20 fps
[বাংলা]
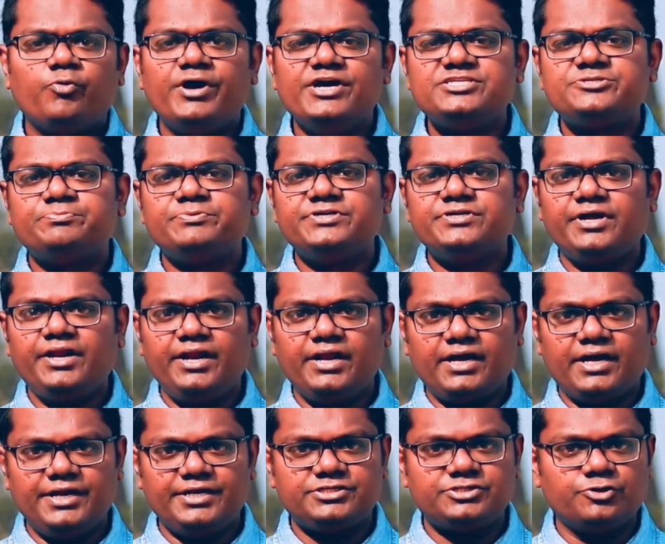ওয়াই স্প্লিটারের
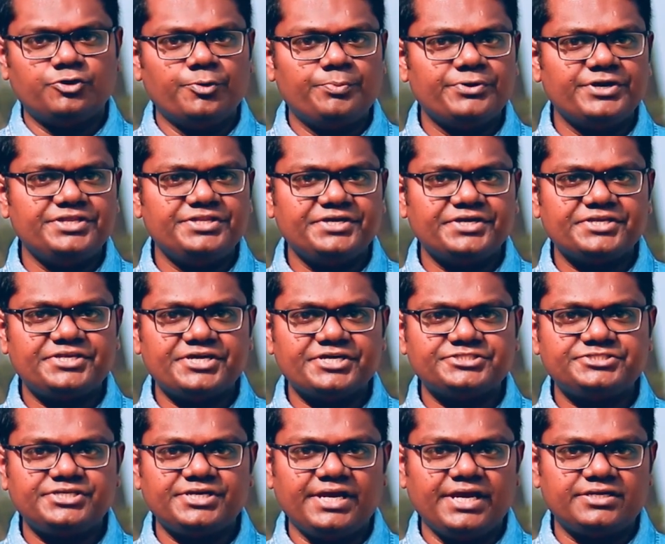খানিকটা উপরের দিকে
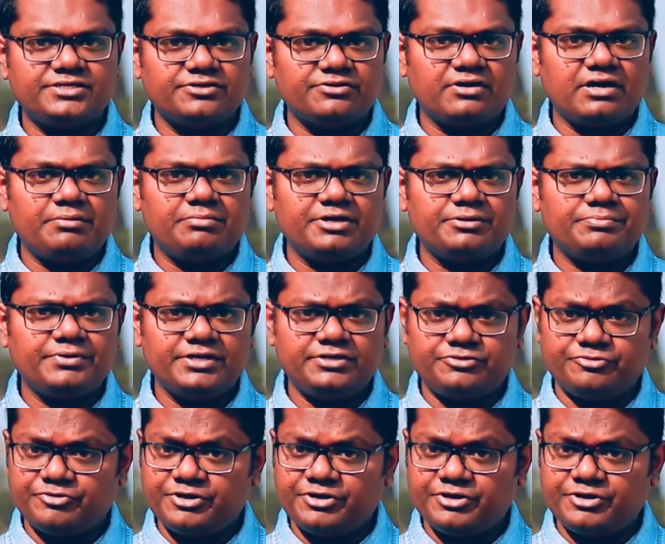থাকছে একটি রাবার মেট